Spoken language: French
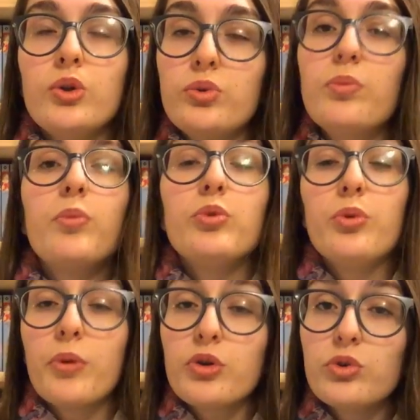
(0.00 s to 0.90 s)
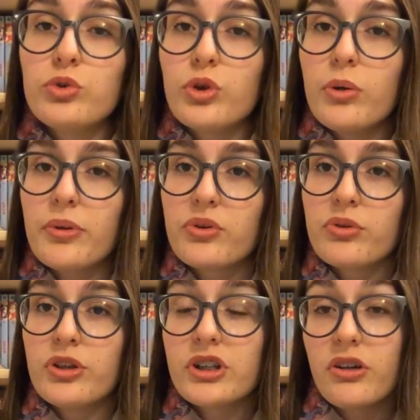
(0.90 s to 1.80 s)
du, de manque de temps parce
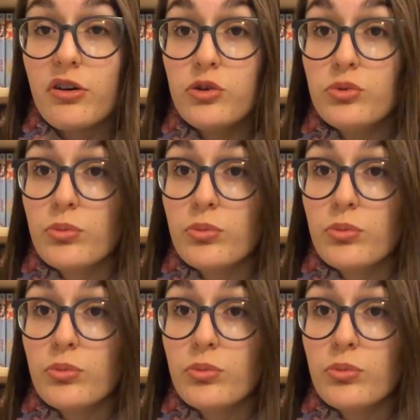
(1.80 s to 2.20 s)
que déjà j'avais